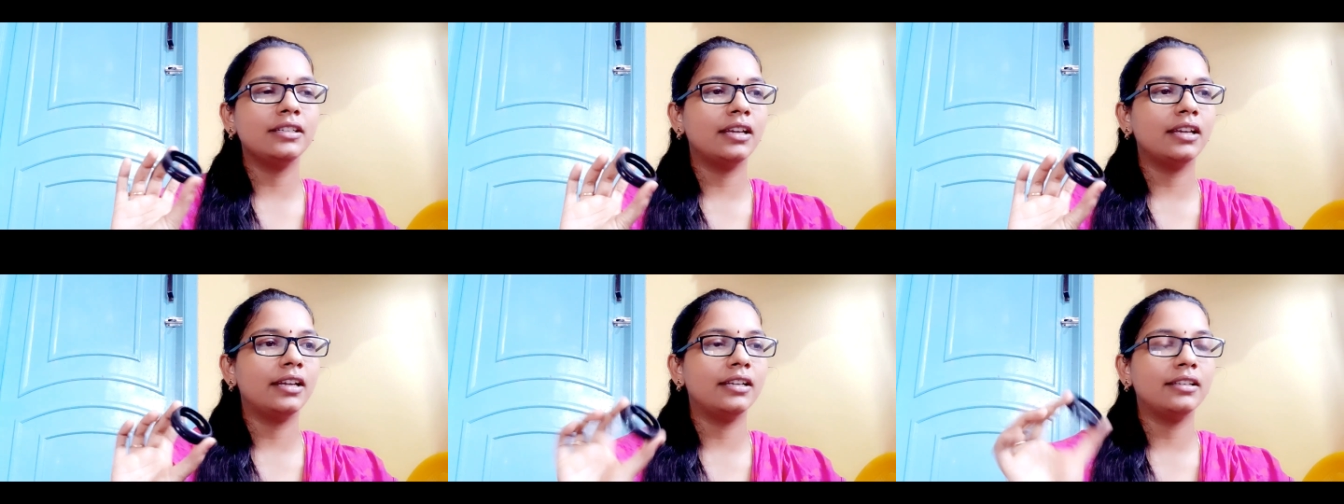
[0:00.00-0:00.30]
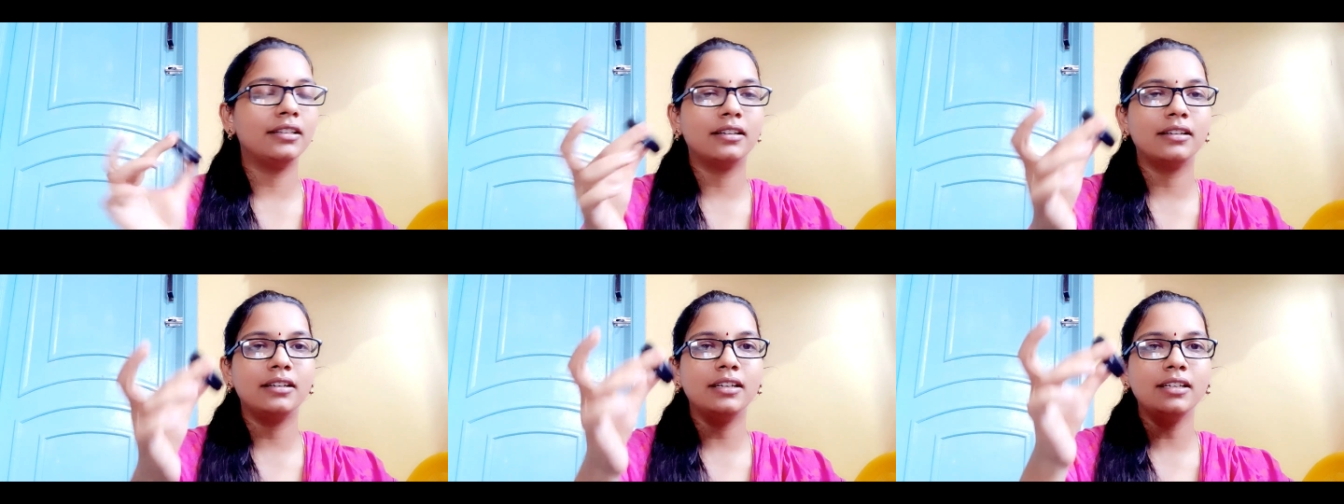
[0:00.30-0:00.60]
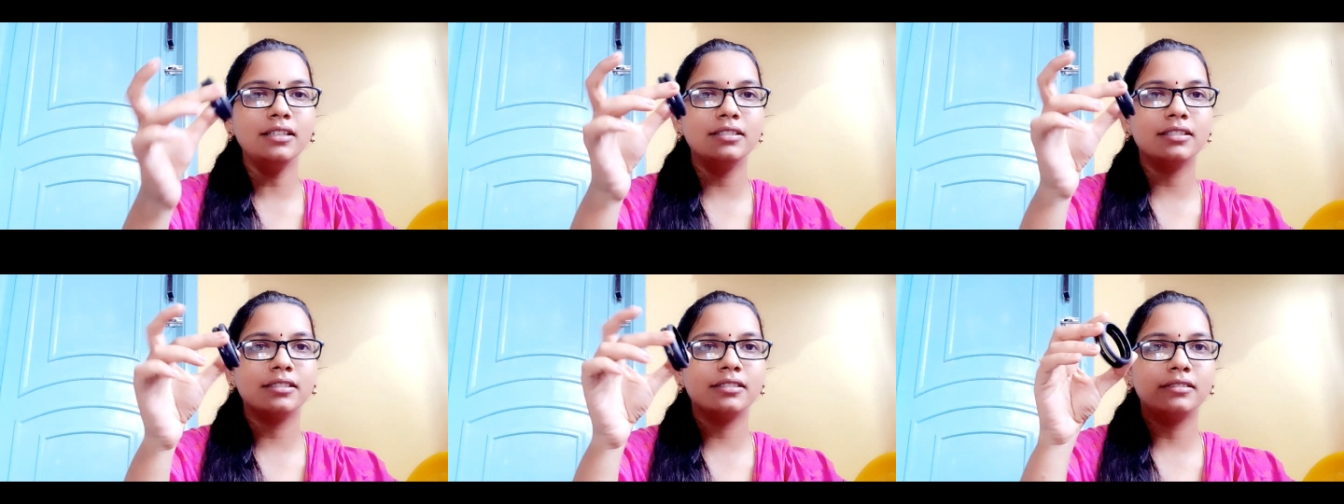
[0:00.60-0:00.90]
ఏంటంటే
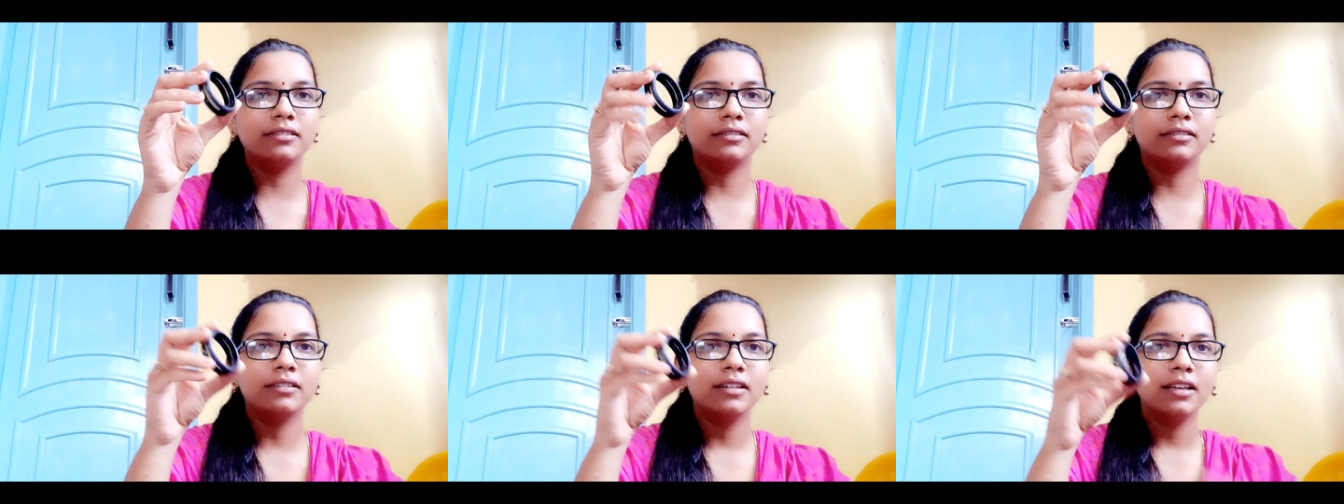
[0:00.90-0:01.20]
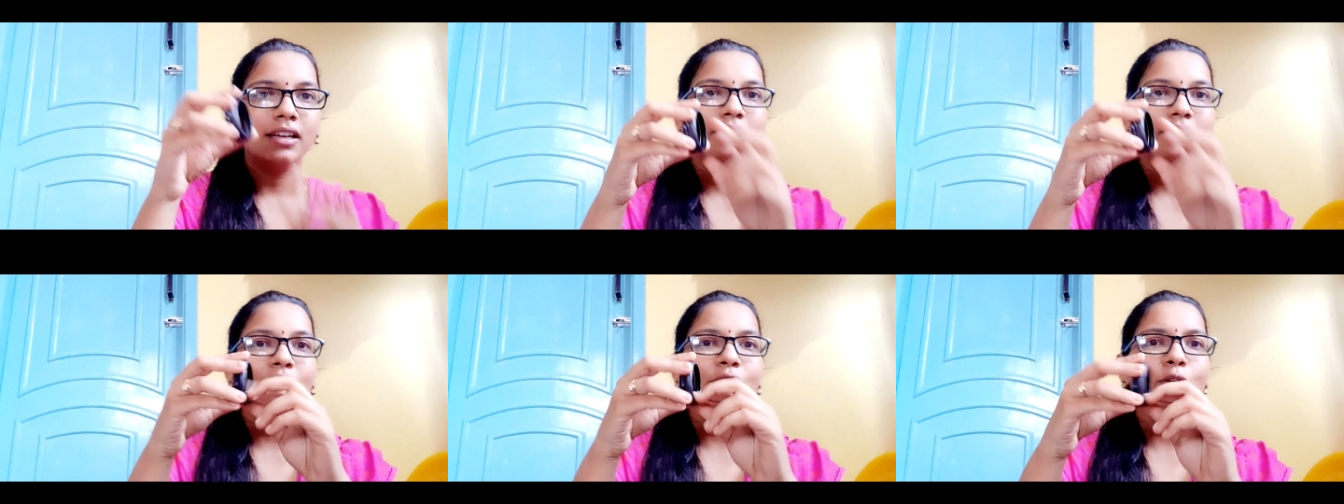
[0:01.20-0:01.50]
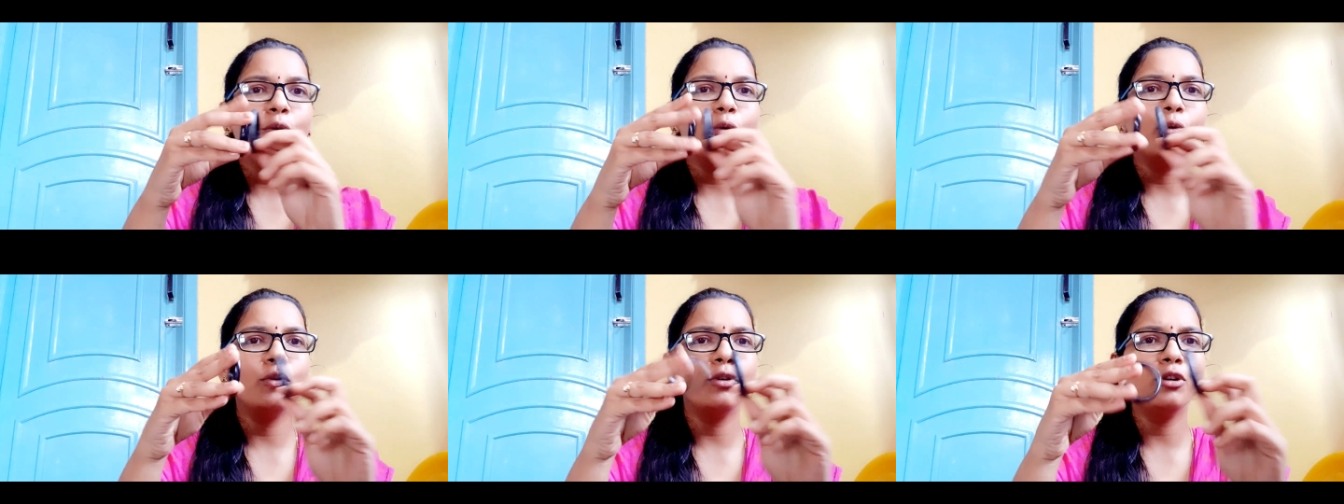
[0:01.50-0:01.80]
జస్ట్ ఇవి
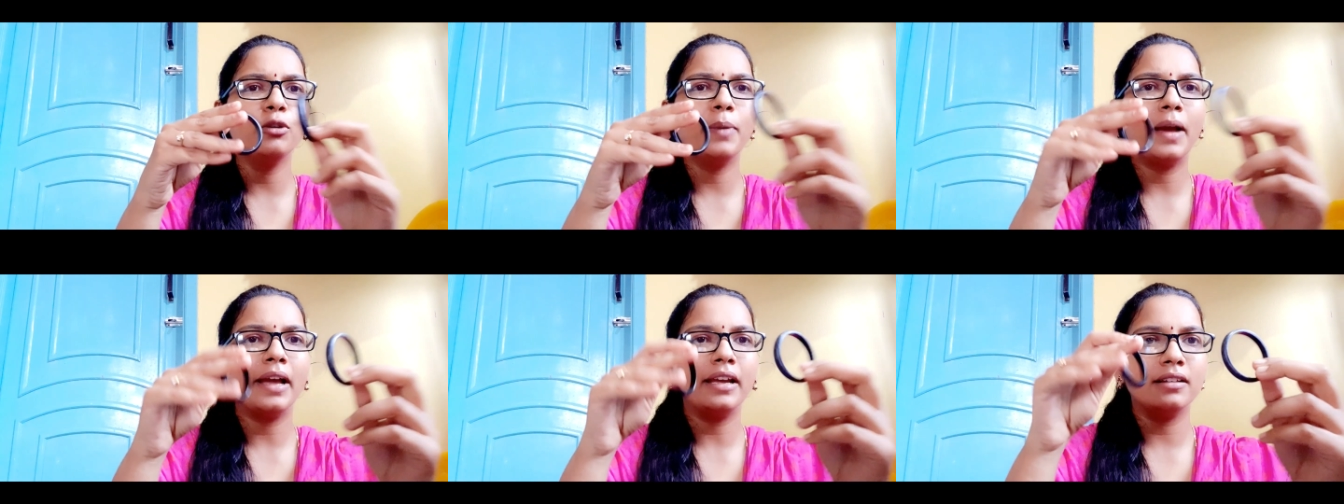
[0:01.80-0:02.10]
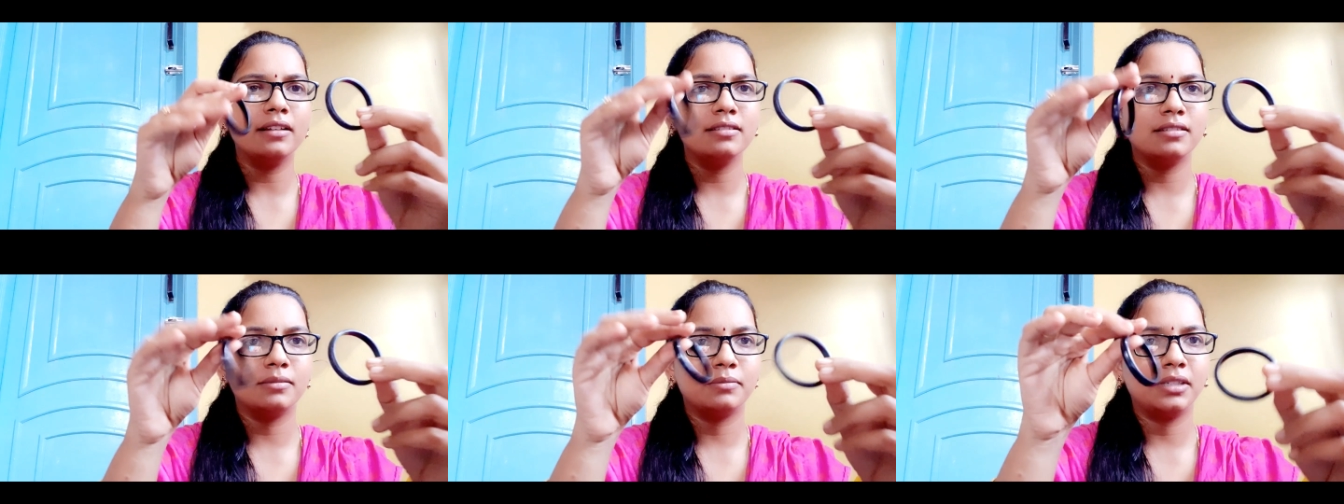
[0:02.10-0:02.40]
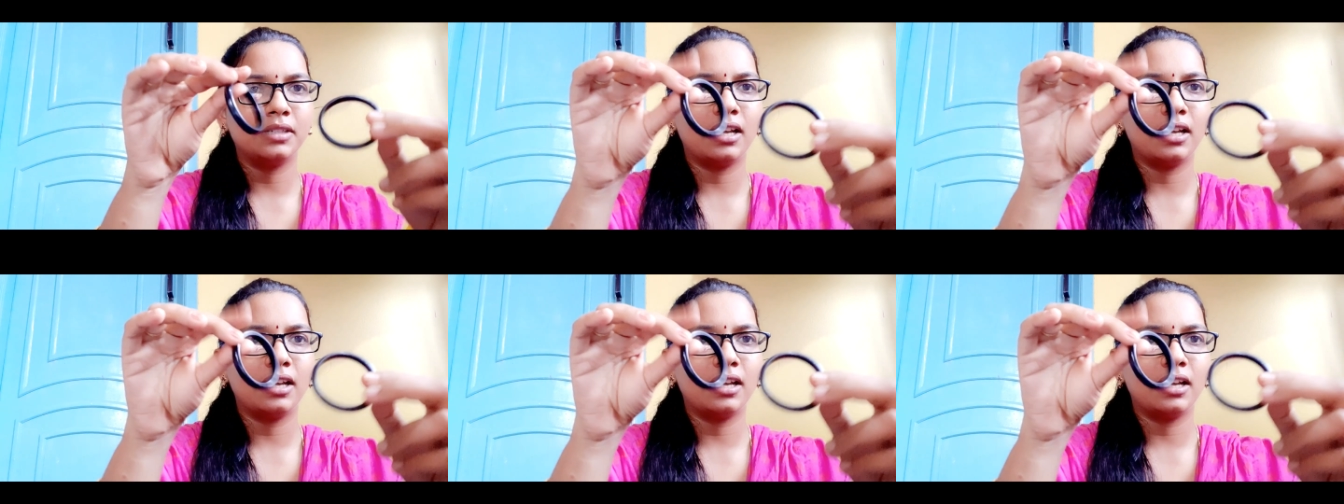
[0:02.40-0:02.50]
ఓల్డ్ బ్యాంగిల్స్ అనమాట